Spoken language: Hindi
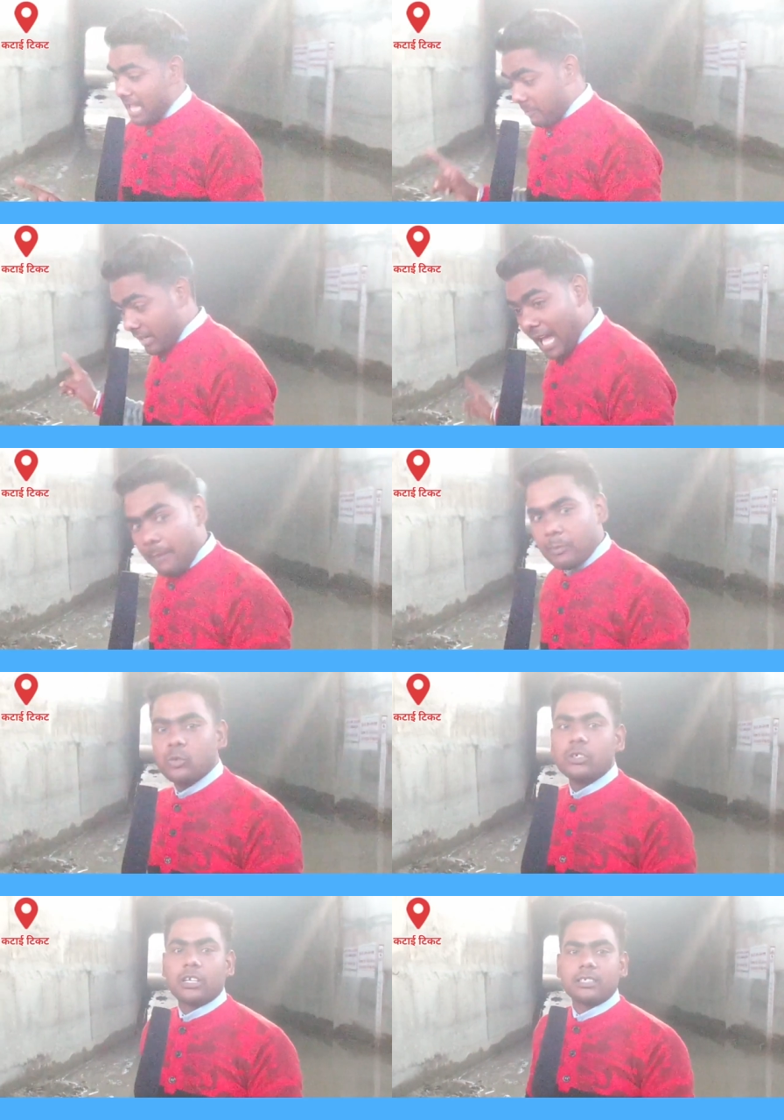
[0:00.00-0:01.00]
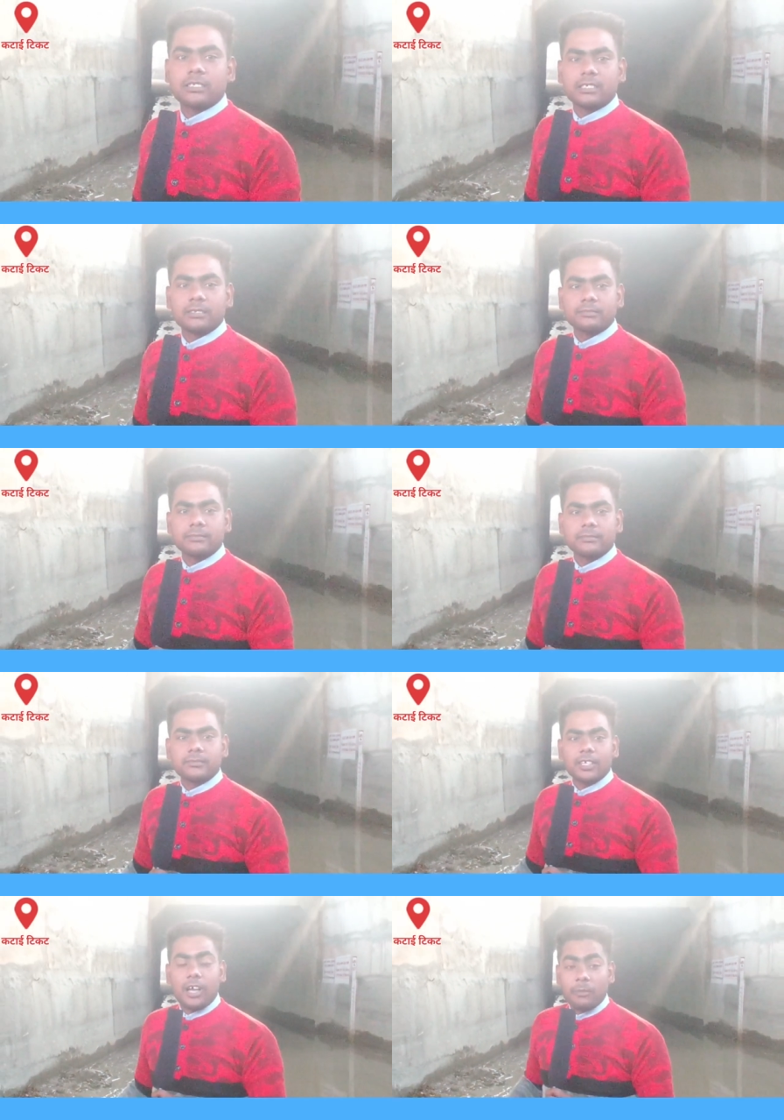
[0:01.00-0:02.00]
यहाँ पर आप खुद गलत हैं
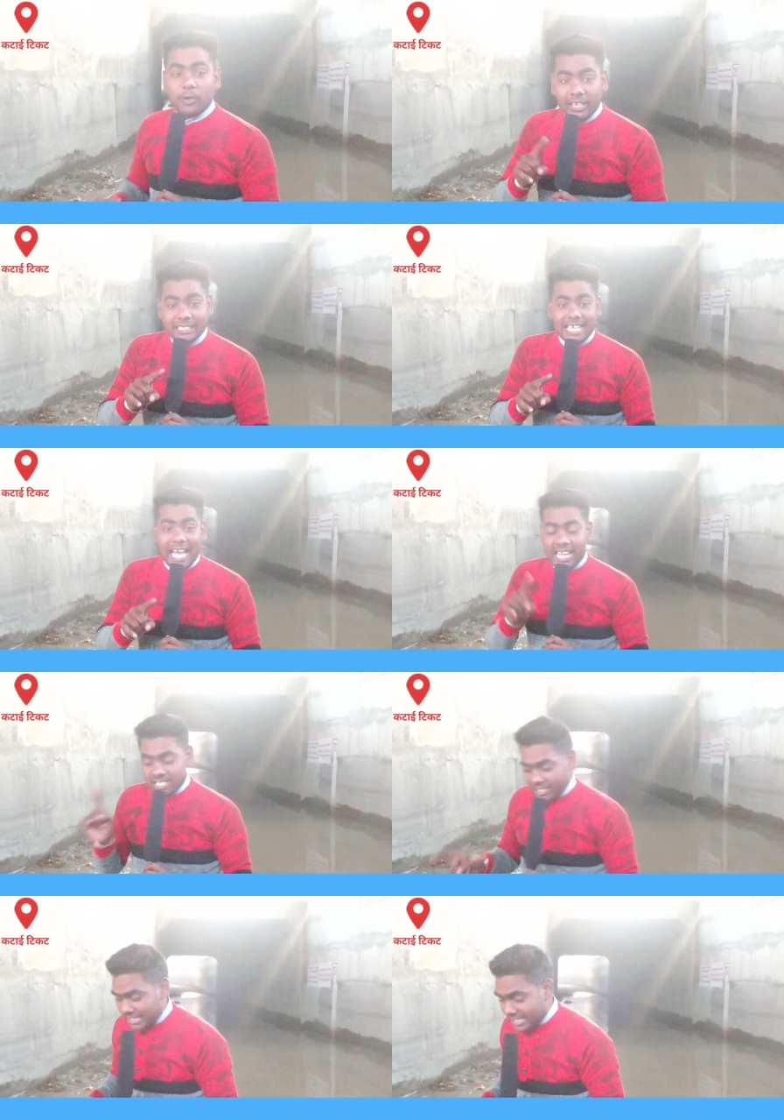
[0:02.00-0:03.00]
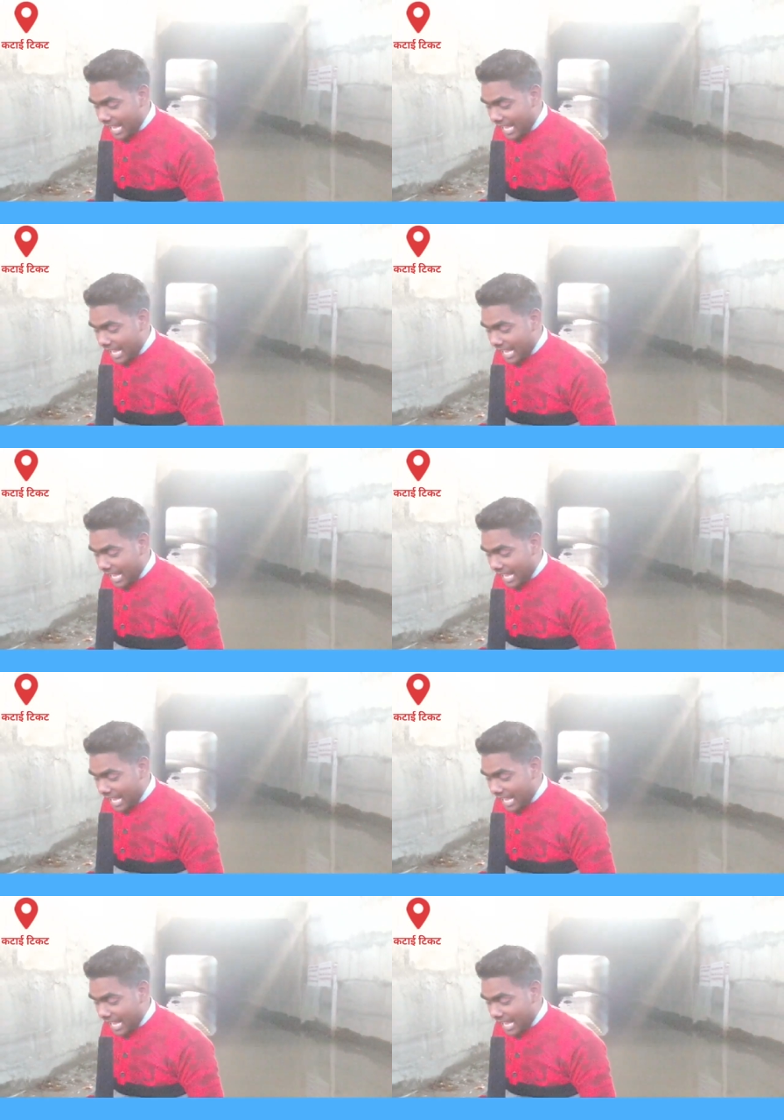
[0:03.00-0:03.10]
अब गलत क्या है सही